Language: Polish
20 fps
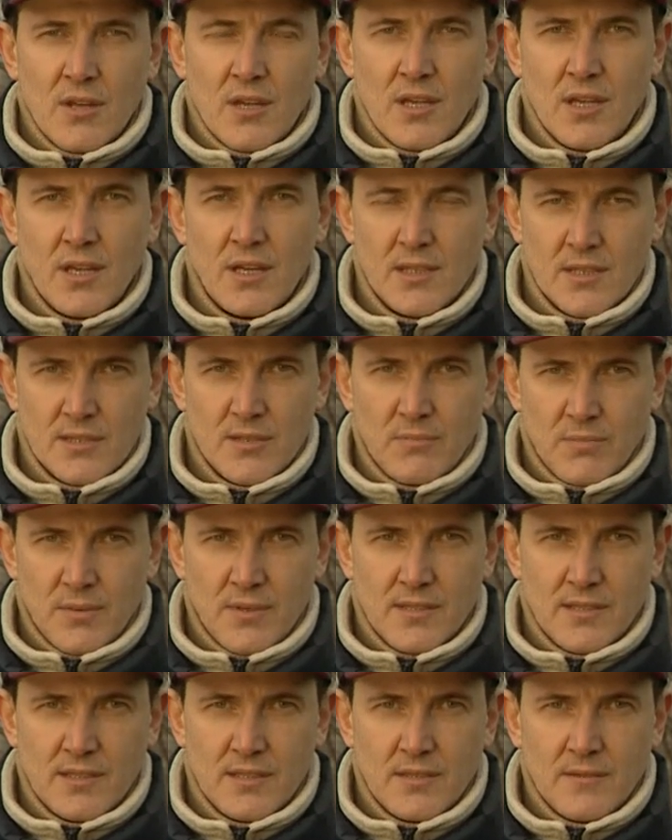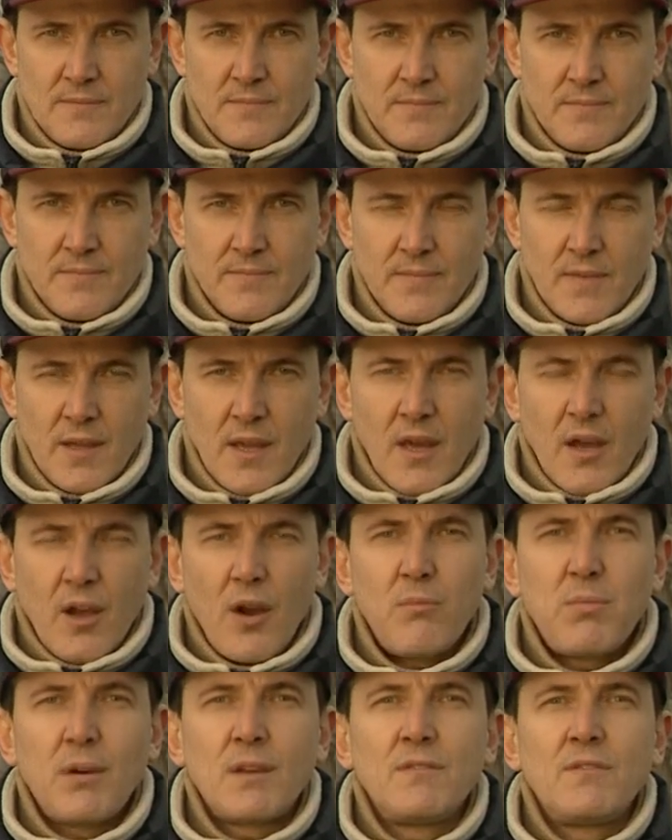ich rysopisy.
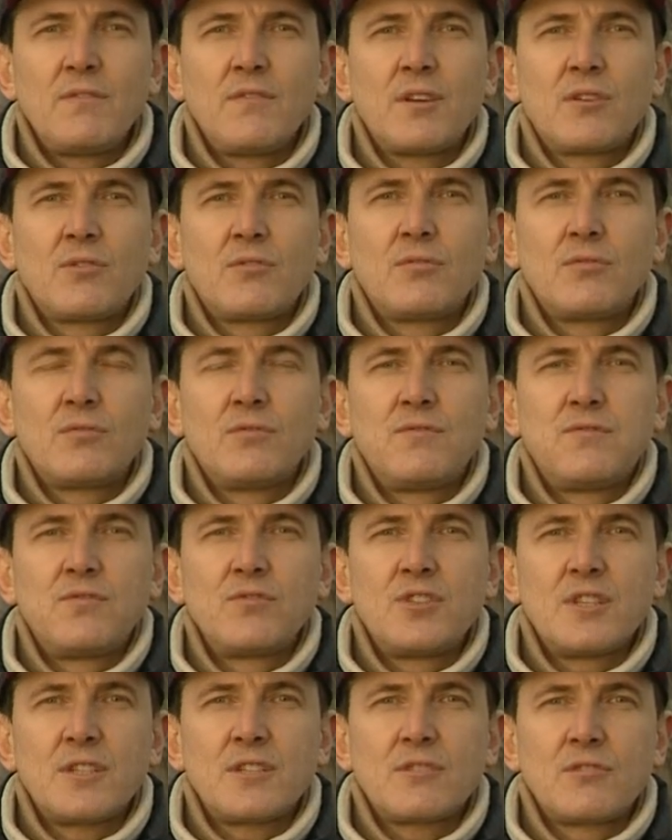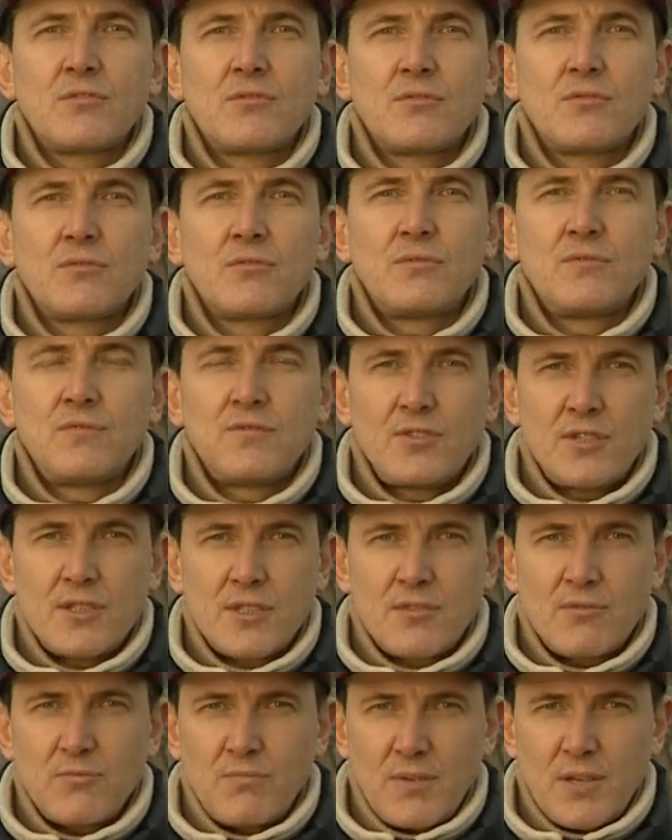Obaj w wieku
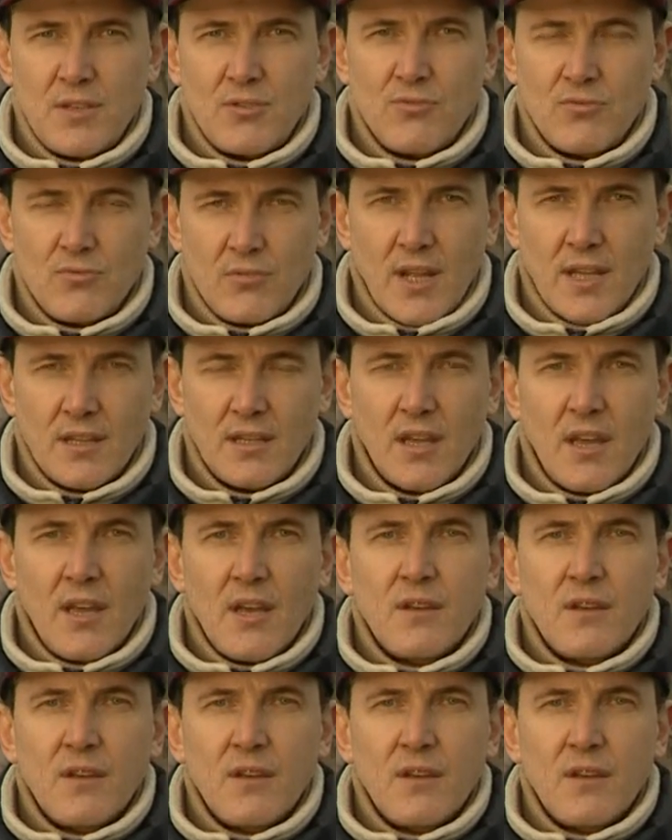20-25 lat,